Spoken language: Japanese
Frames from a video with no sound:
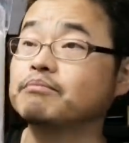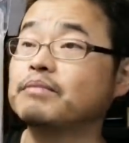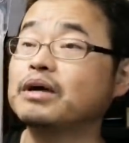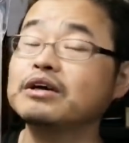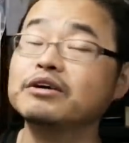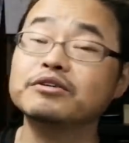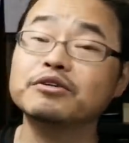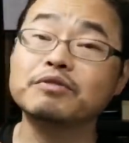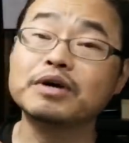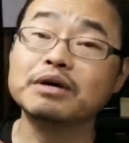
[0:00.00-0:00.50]

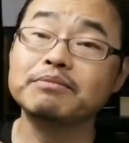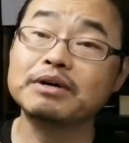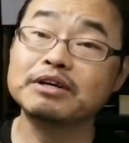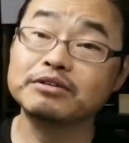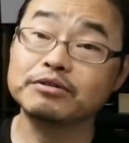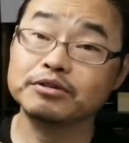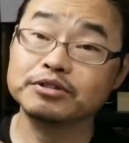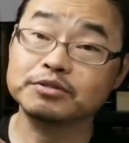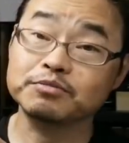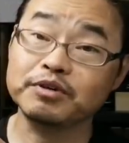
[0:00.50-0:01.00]

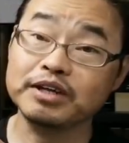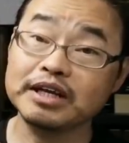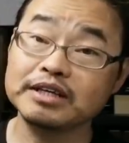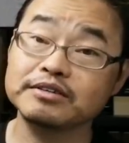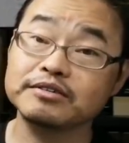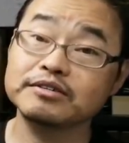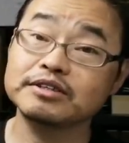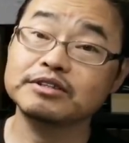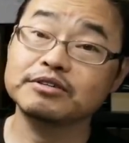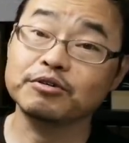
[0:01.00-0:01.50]
マイクロファイバークロスもね、
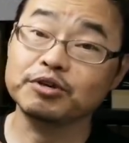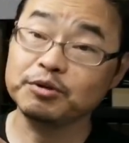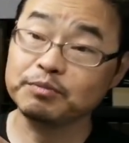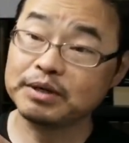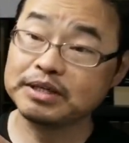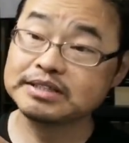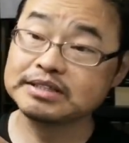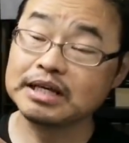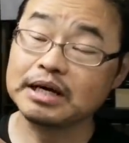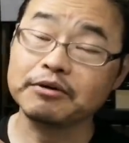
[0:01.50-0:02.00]
ついており
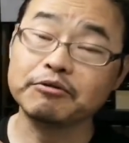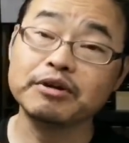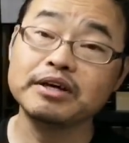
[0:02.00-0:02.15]
ました。